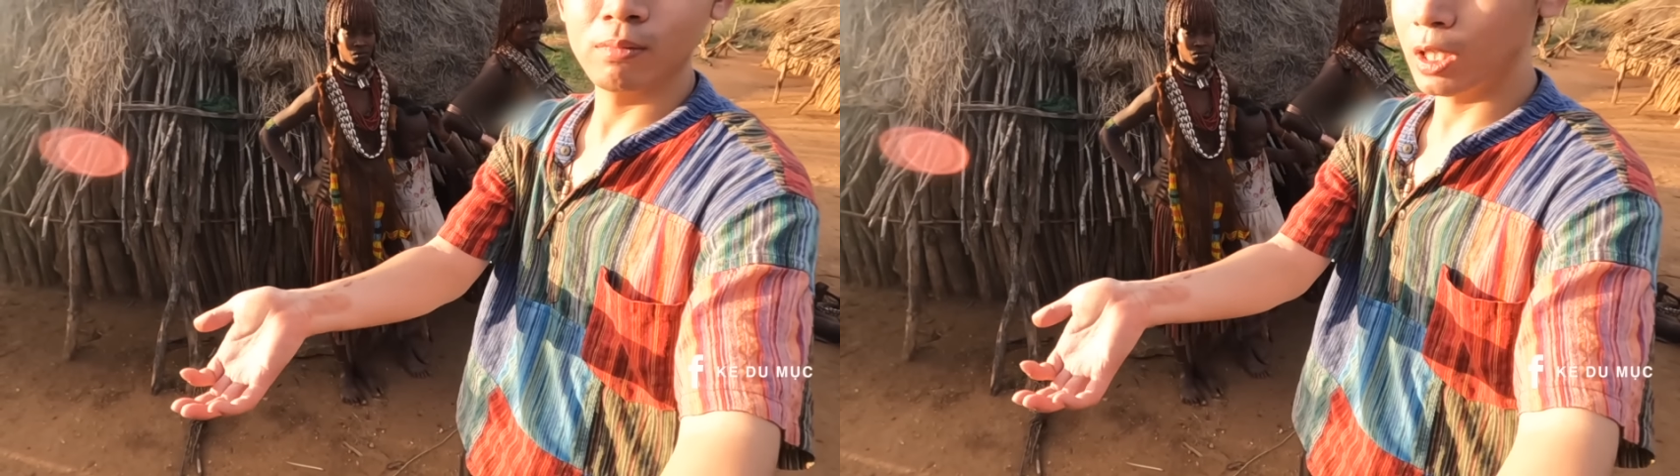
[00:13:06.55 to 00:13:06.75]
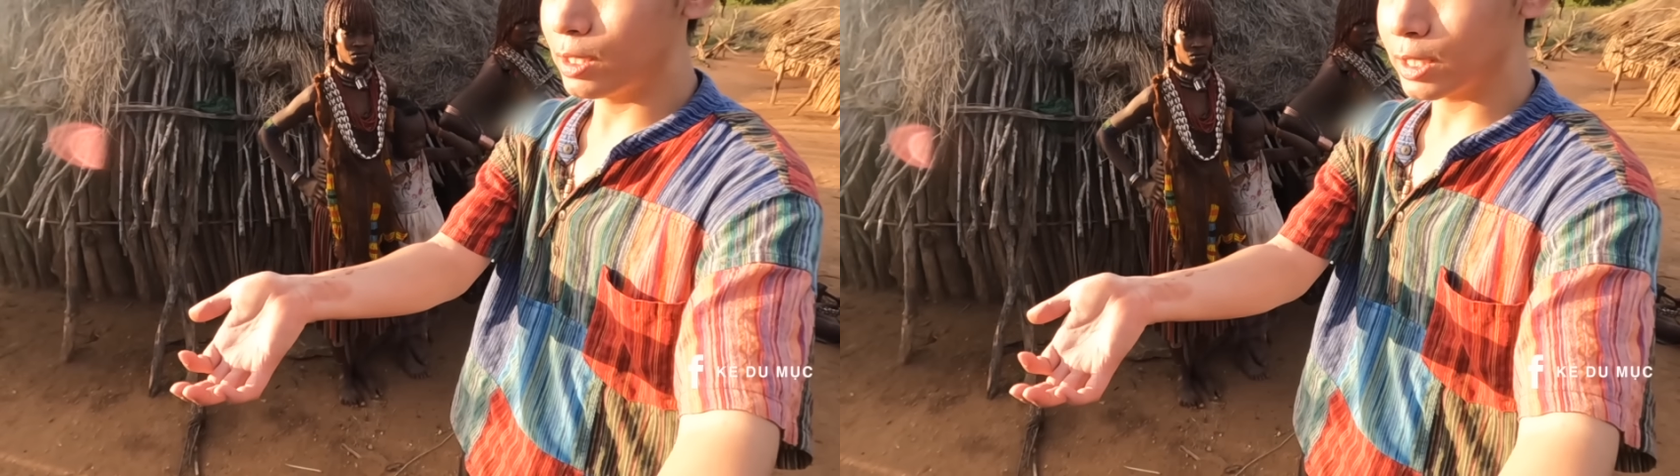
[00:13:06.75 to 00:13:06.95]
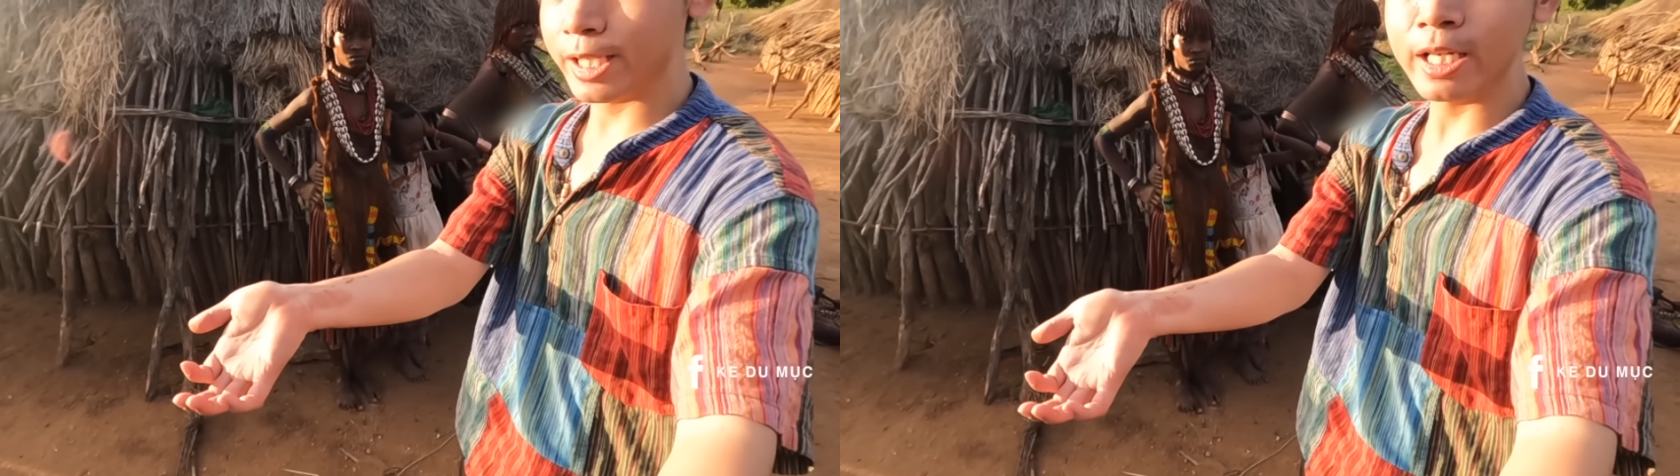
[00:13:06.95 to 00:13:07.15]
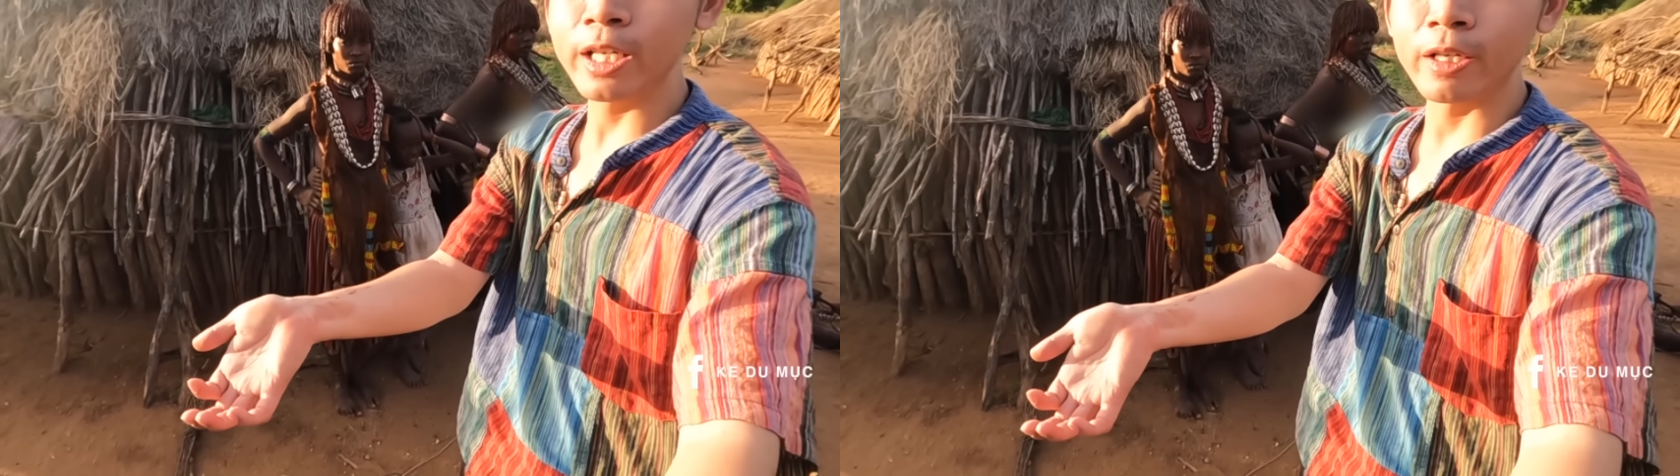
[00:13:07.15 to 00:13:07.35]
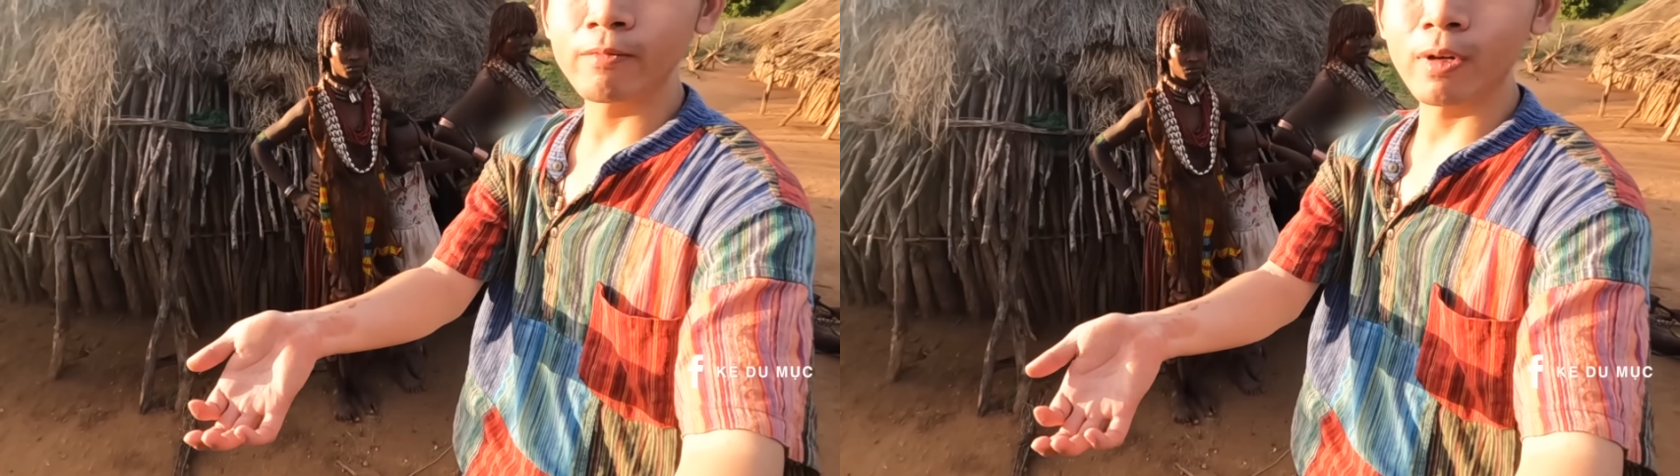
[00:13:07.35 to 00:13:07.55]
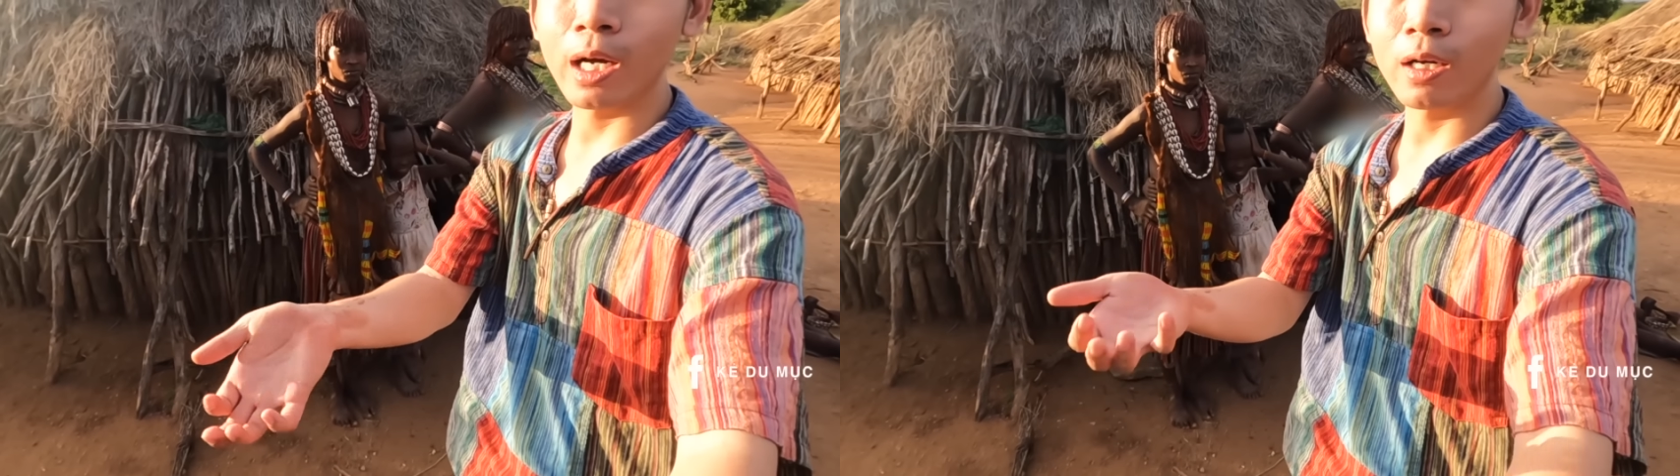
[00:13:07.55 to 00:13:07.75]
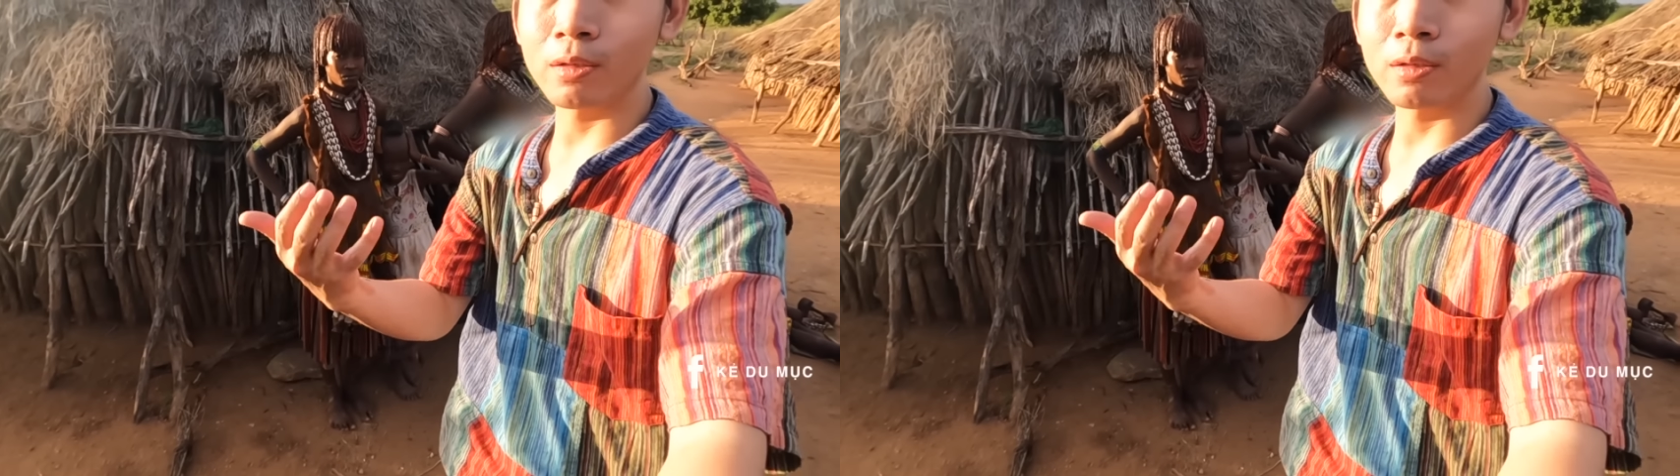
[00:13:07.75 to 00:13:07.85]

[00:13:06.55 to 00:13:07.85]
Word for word: dính đất sét liền và